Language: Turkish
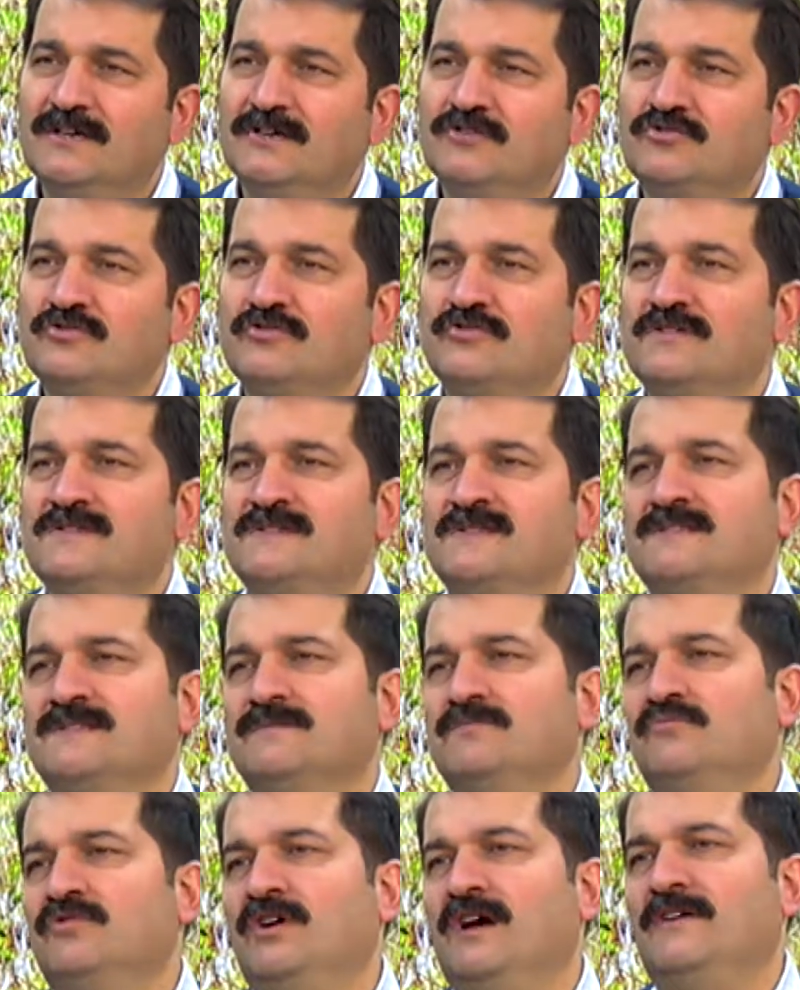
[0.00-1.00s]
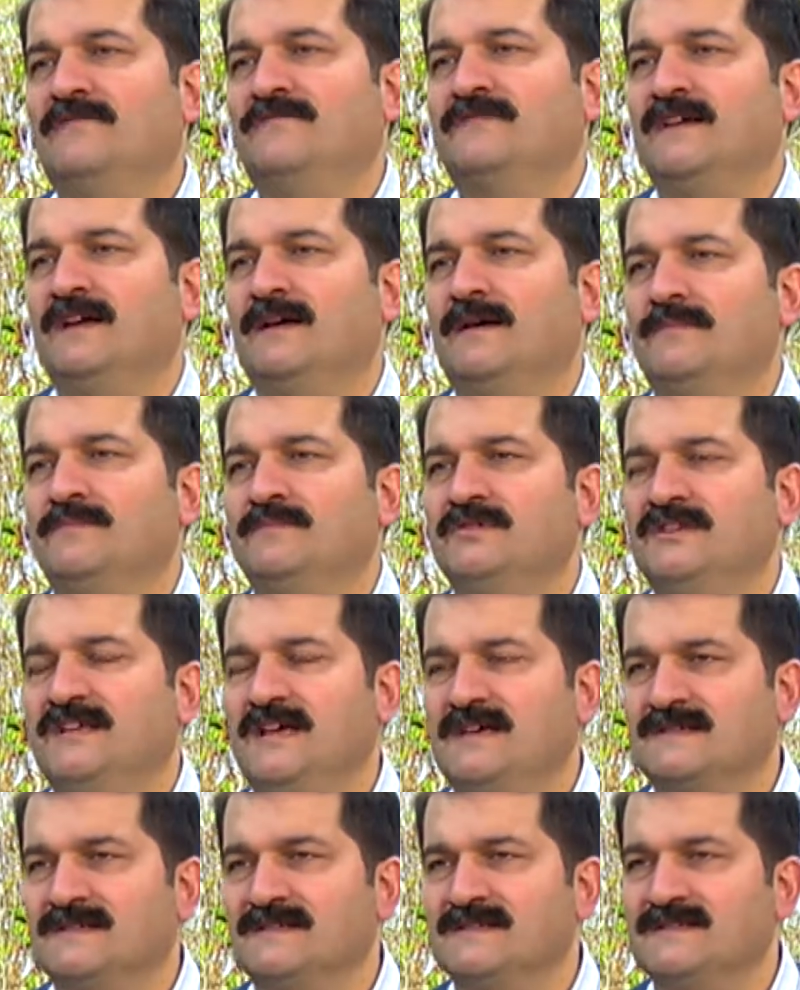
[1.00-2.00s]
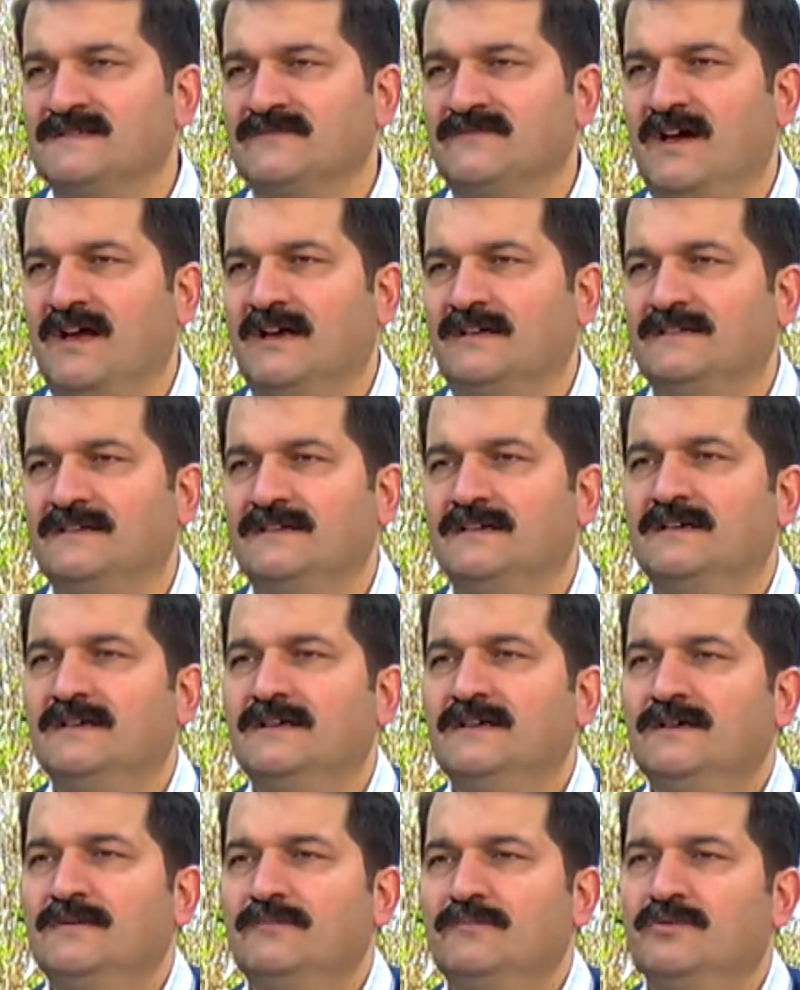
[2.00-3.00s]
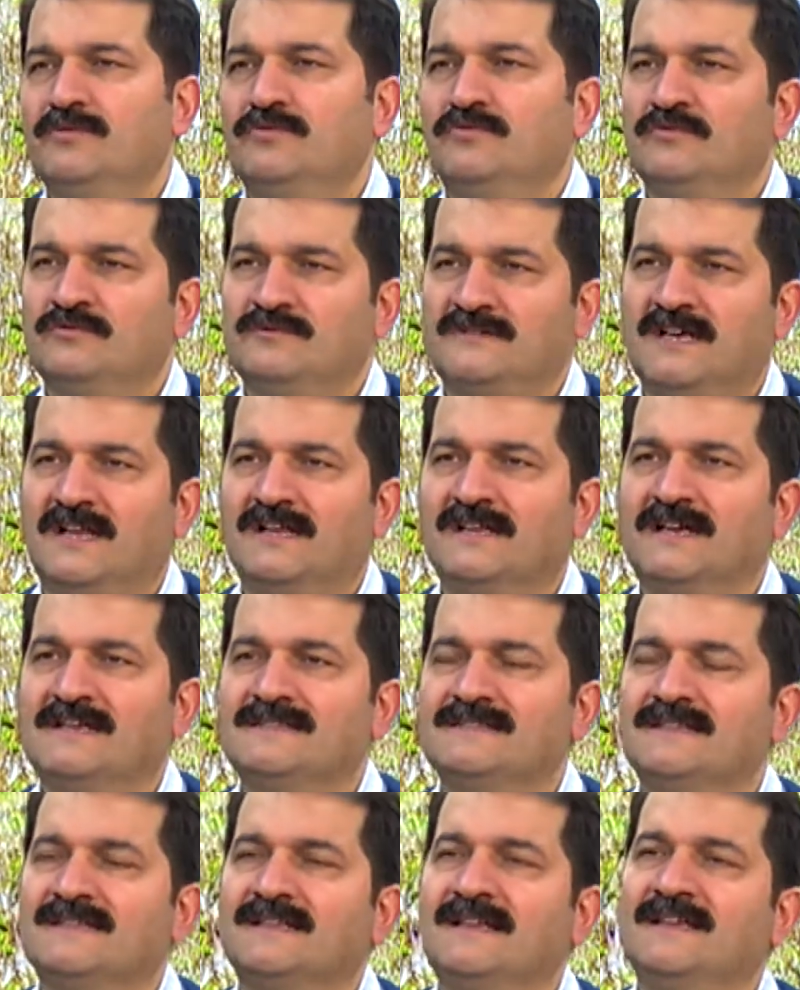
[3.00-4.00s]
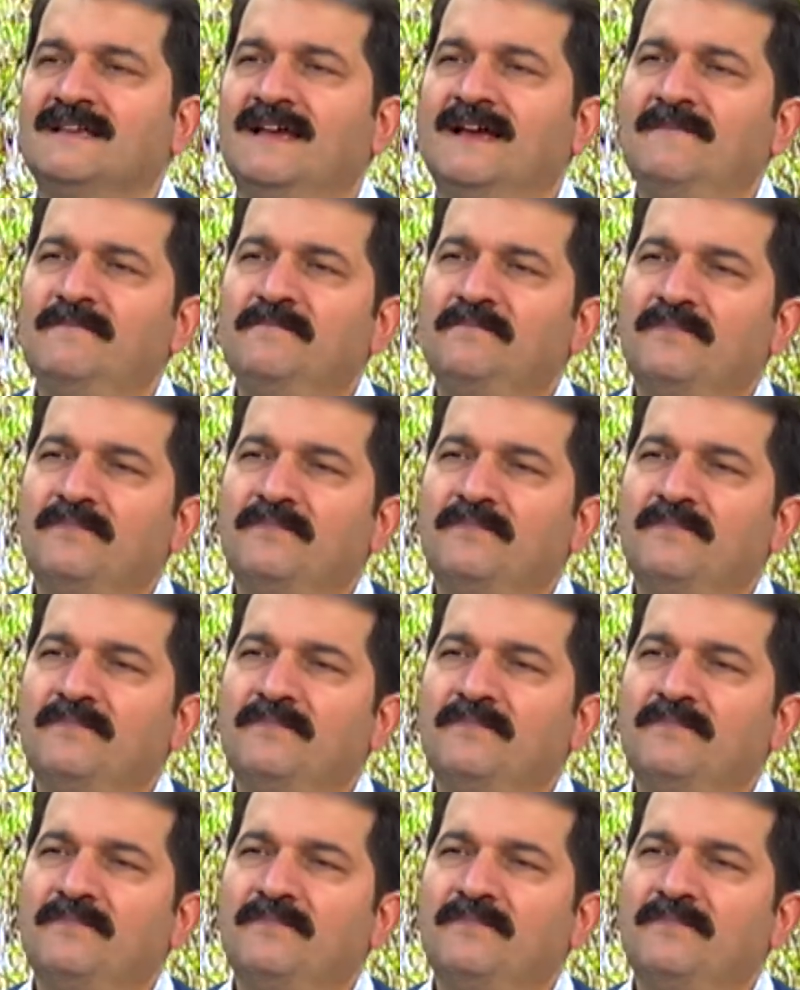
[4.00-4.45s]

Çünkü sizin bu hafta bir yazınız vardı bir ulusal gazetede.